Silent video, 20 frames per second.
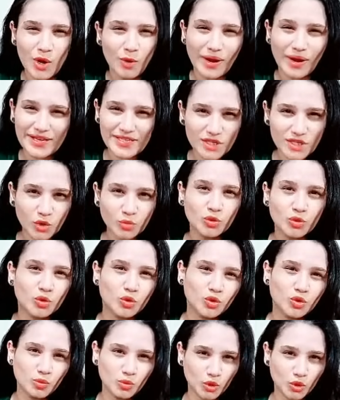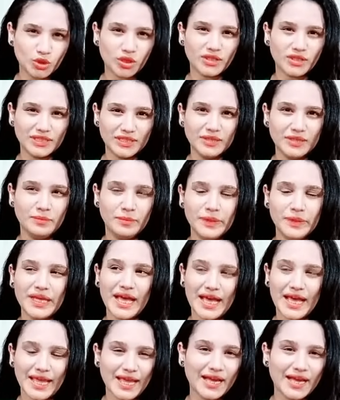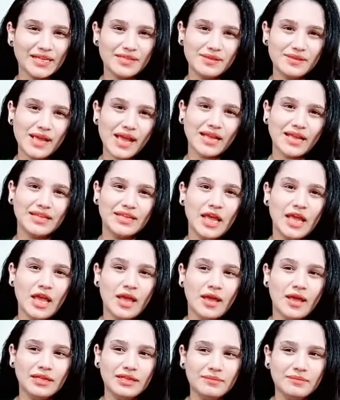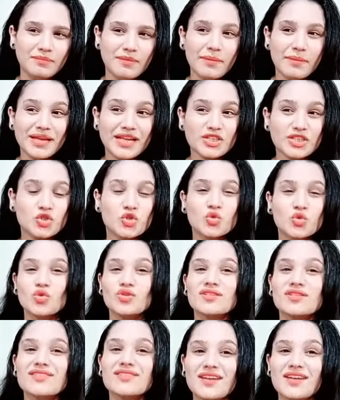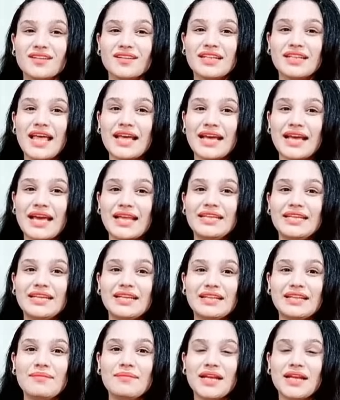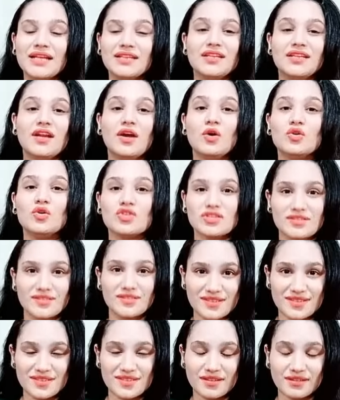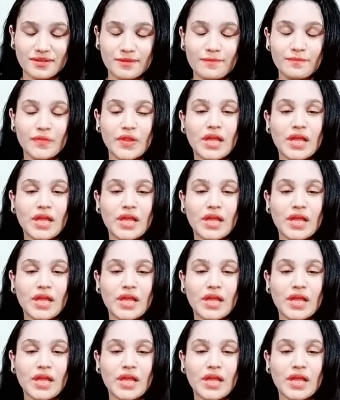وعايزاكم تكونوا مقتنعين بيها يعني يعني ما بلاش سوء الظن لا خلينا دايما عندنا حسن الظن